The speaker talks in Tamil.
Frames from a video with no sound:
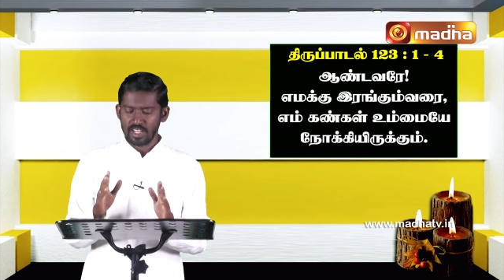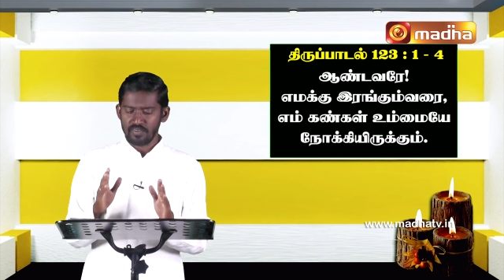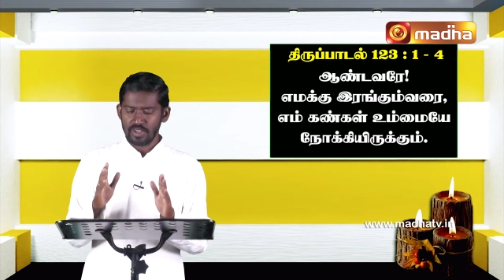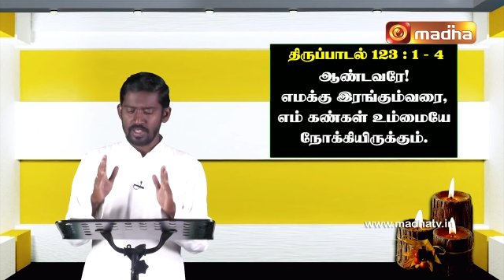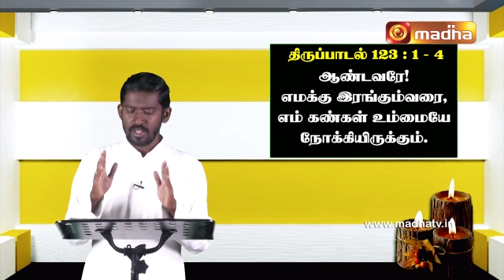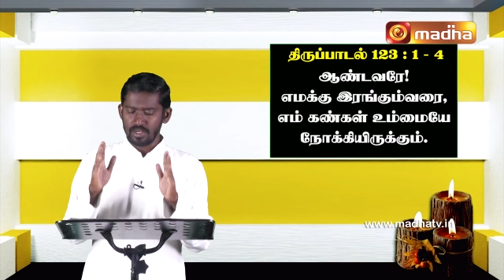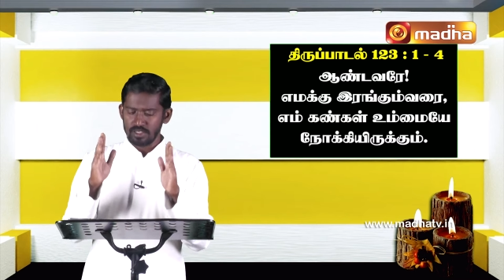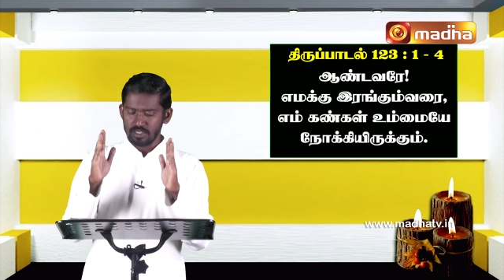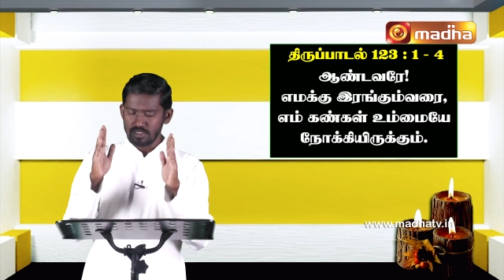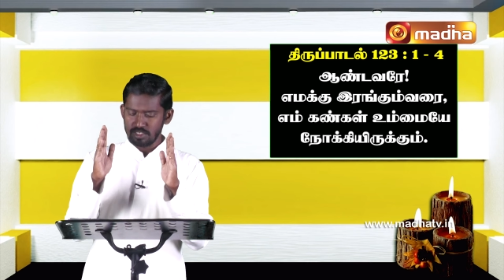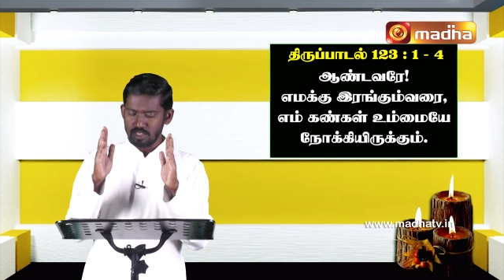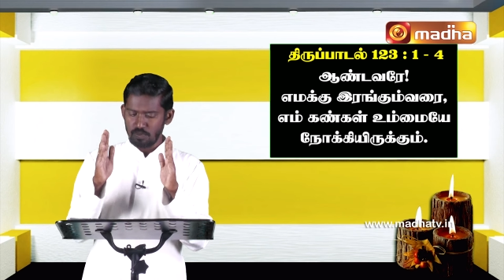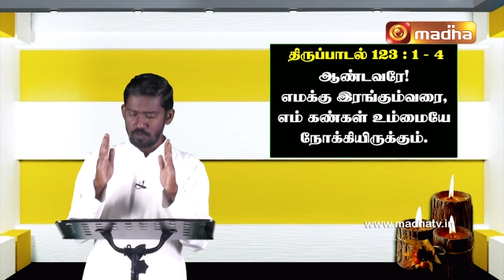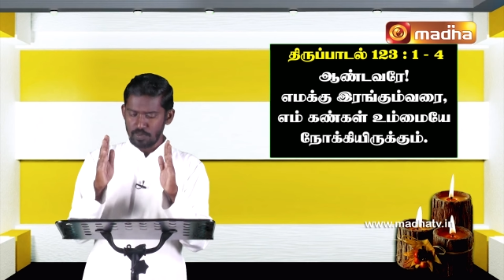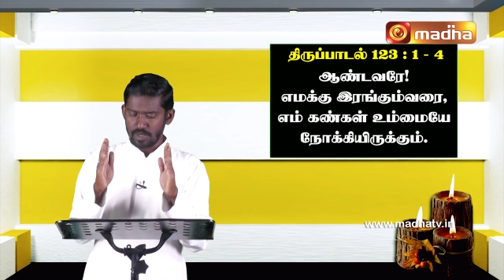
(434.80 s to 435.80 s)
எனவே தான் இந்த
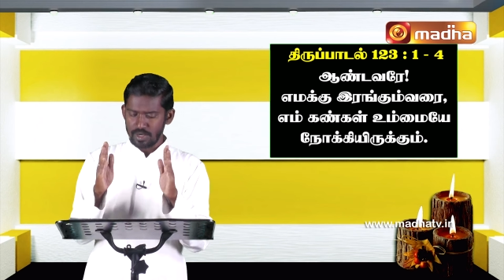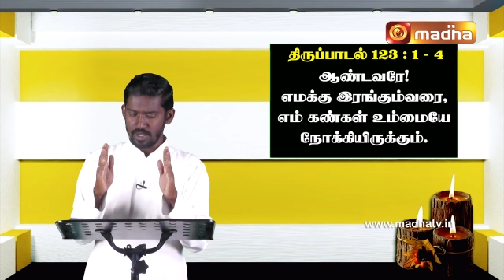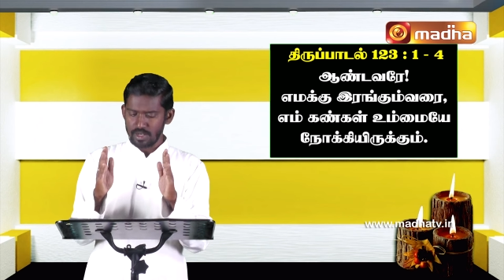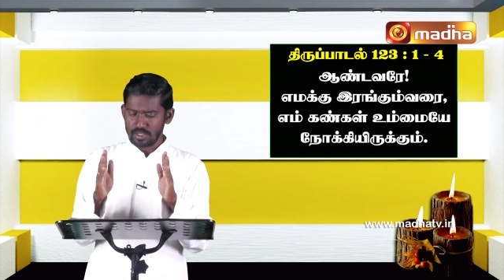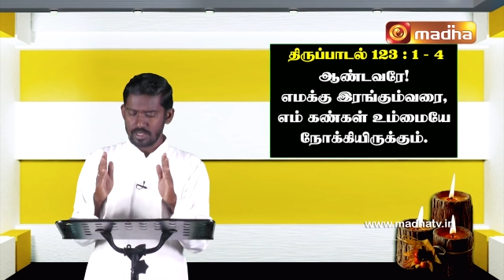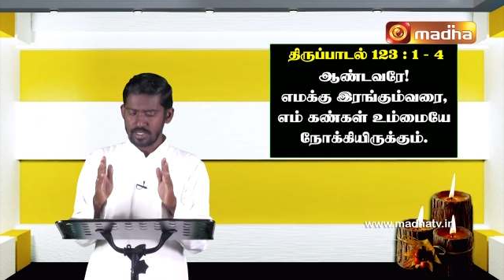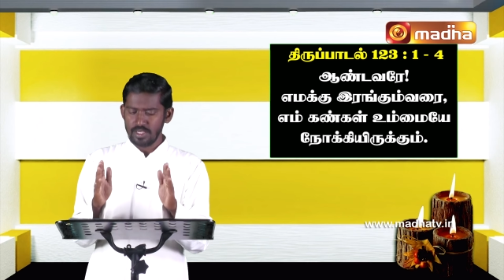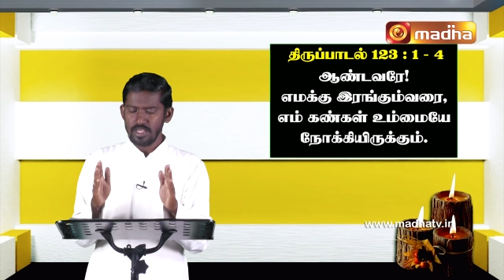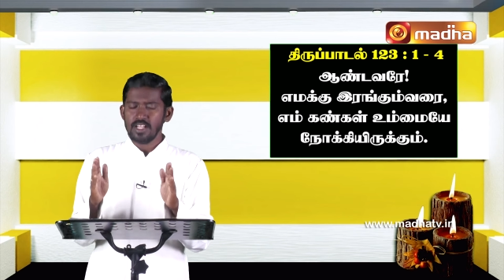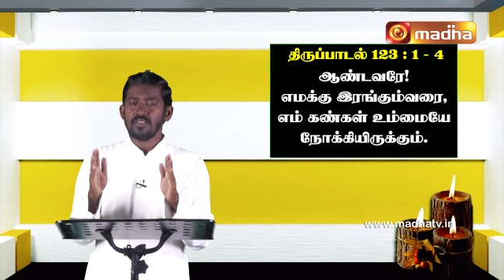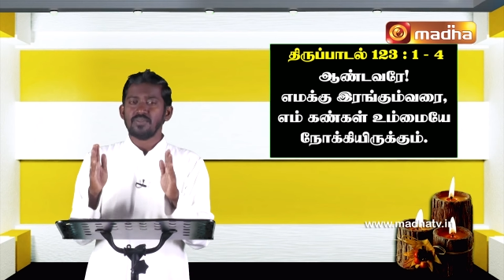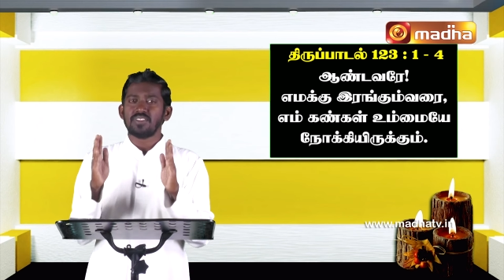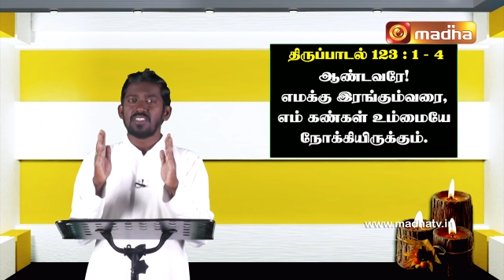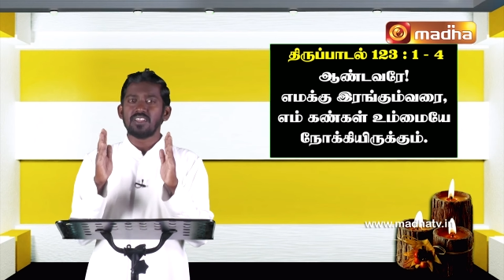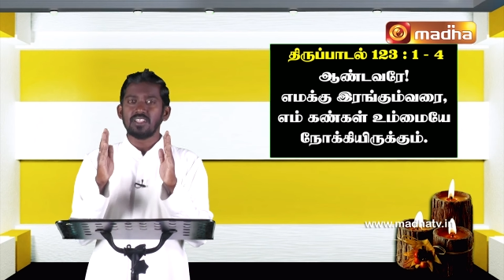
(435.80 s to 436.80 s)
திருப்பாடலுக்கு
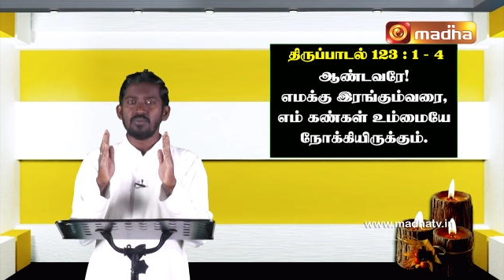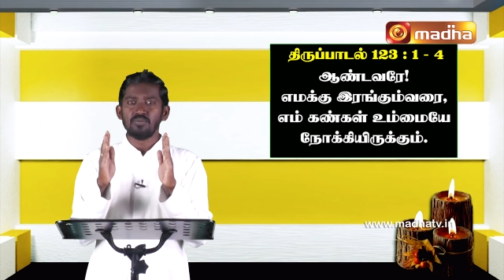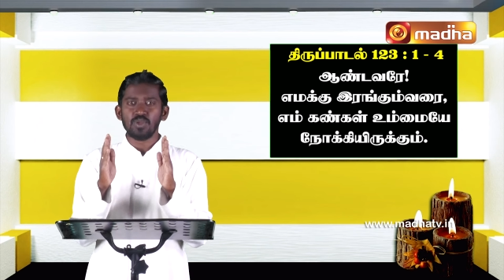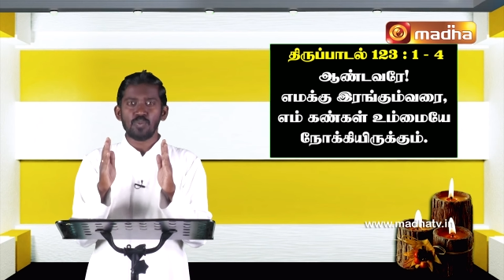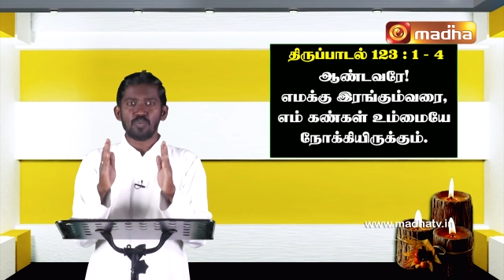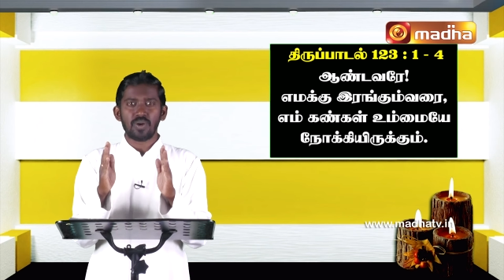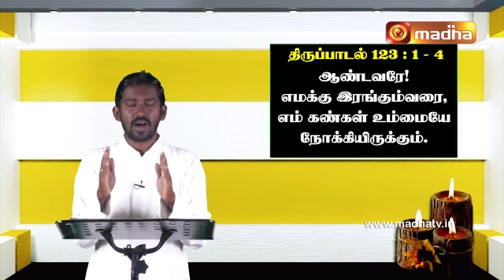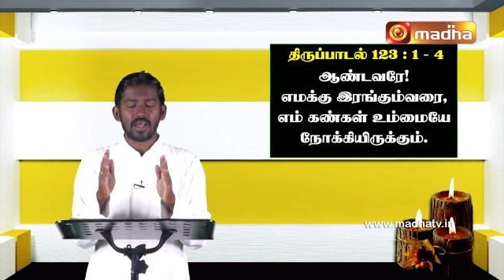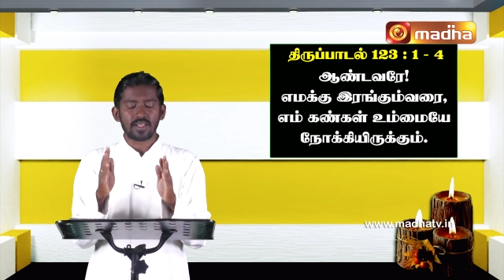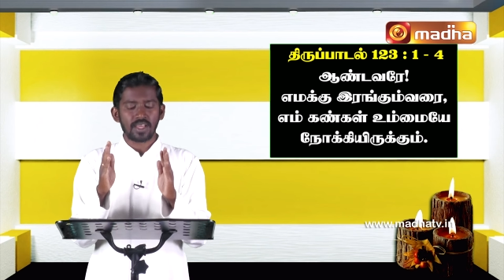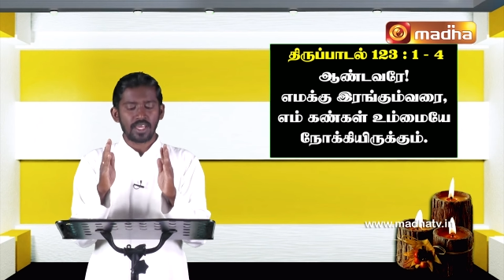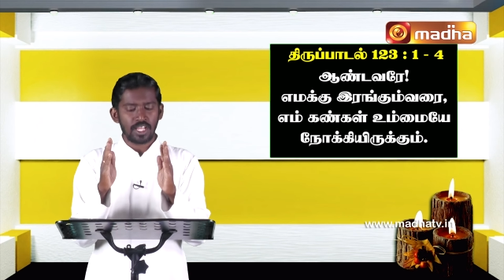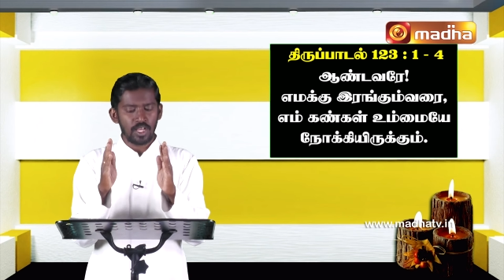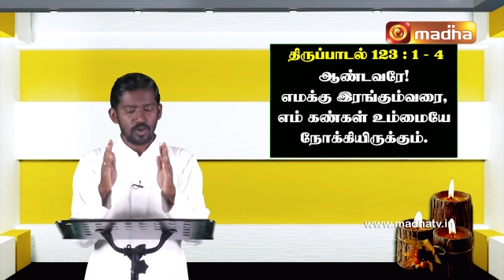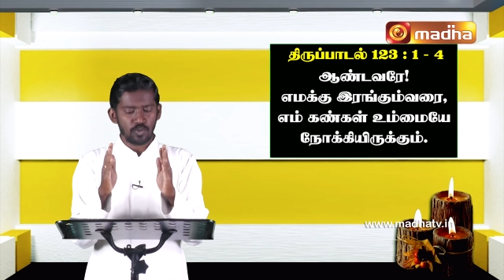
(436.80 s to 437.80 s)
திரும்பி
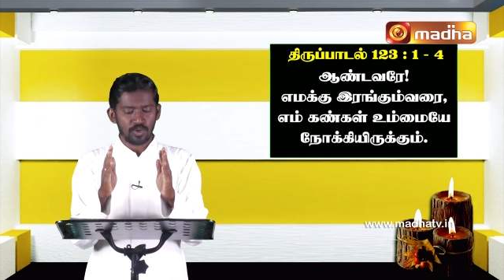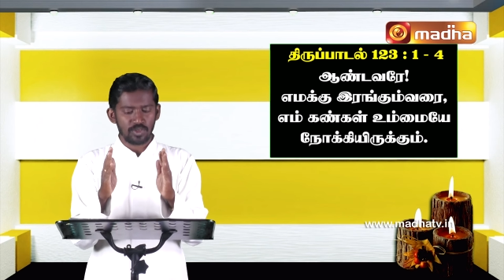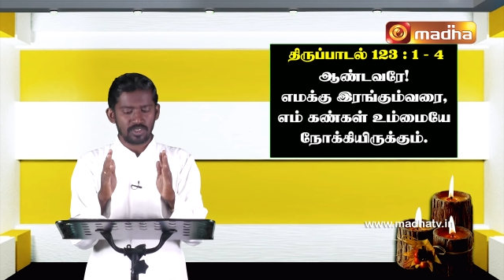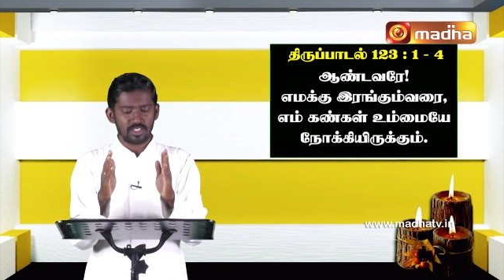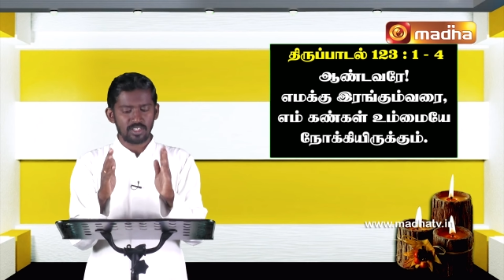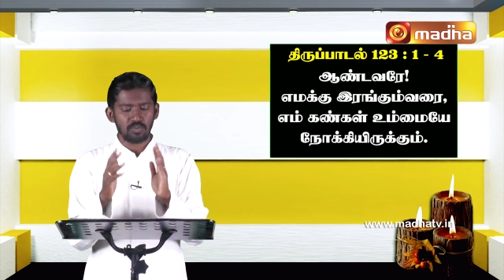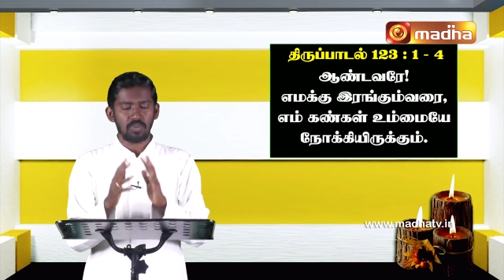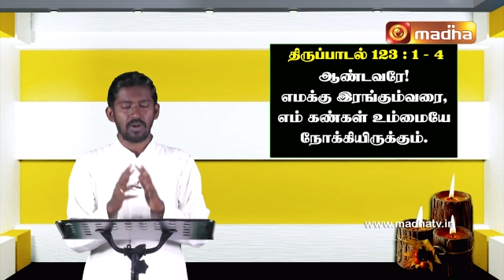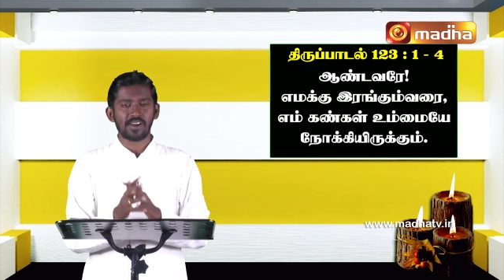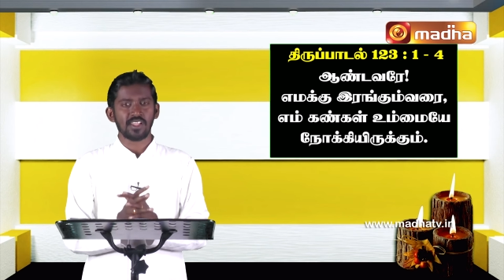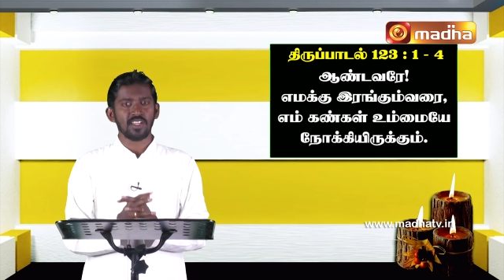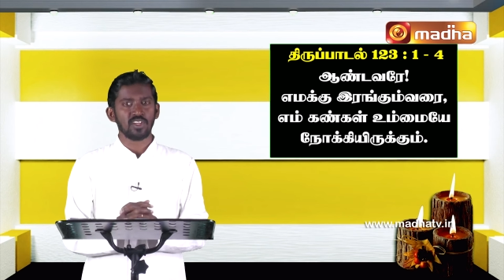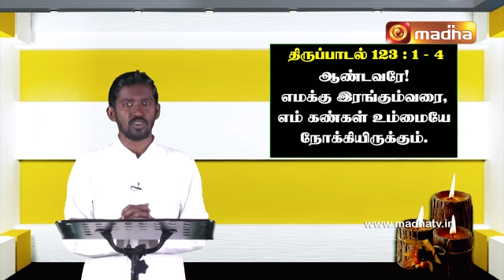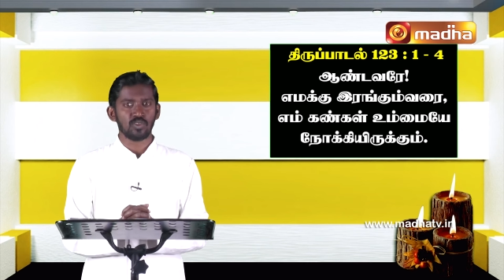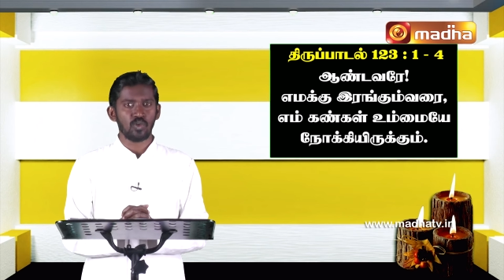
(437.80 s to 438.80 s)
பார்க்கிற ஒரு
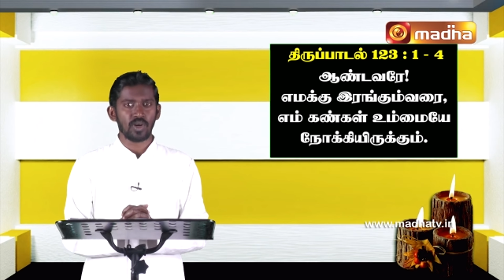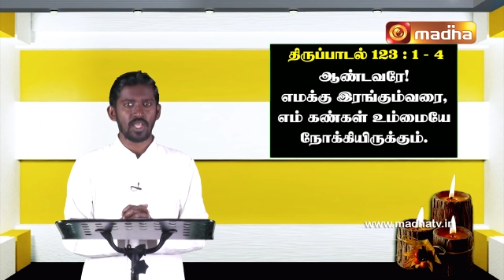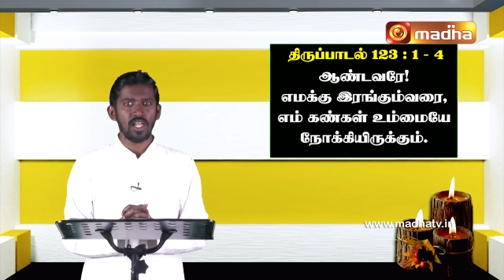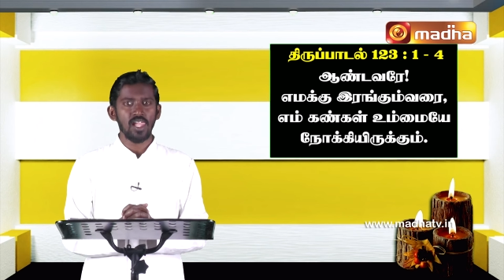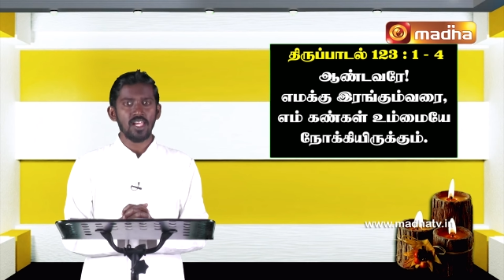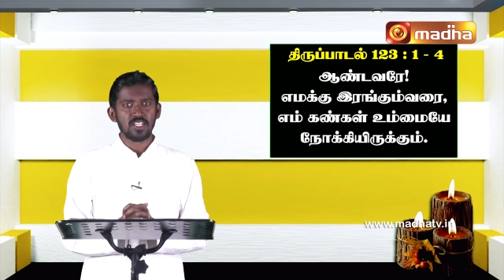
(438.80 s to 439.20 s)
திருப்பாடல் என்று கூட